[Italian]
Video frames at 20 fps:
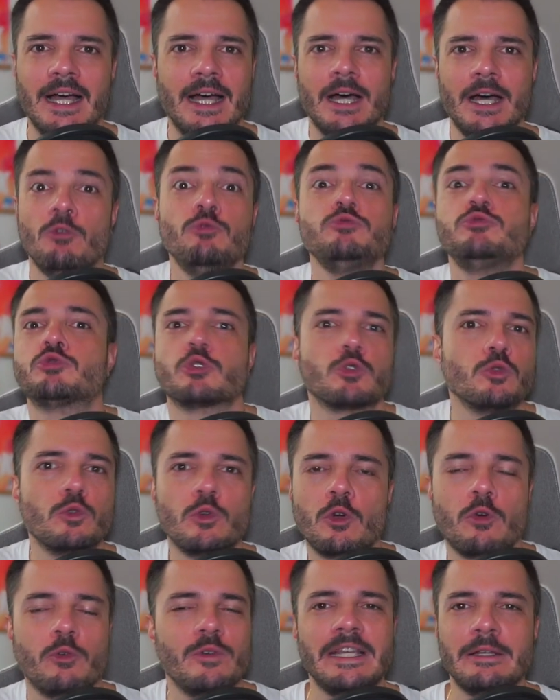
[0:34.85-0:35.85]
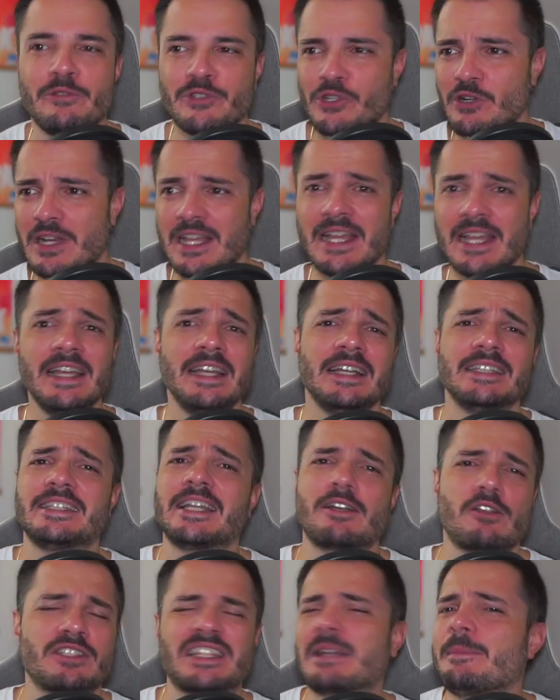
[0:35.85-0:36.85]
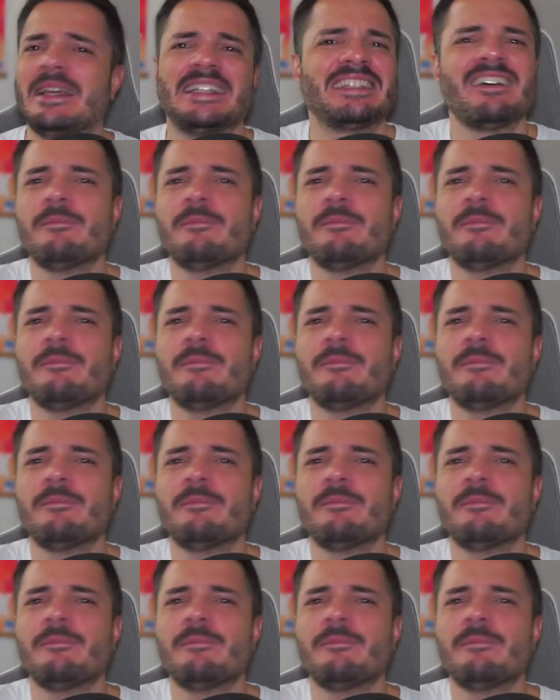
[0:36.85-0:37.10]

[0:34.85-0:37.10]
uh, un trucco, un'illusione della nostra mente.